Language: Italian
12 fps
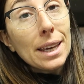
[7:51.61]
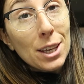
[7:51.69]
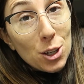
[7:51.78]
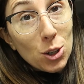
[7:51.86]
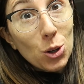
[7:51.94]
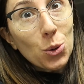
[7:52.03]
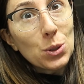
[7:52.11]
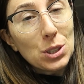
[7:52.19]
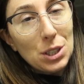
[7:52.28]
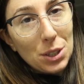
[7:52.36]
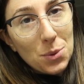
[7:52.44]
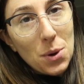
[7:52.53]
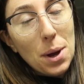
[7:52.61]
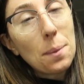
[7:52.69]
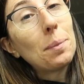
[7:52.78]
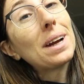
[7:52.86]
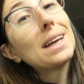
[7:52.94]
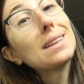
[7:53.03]
io continuo a
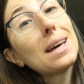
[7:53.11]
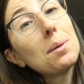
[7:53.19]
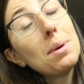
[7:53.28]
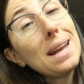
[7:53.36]
impacchettare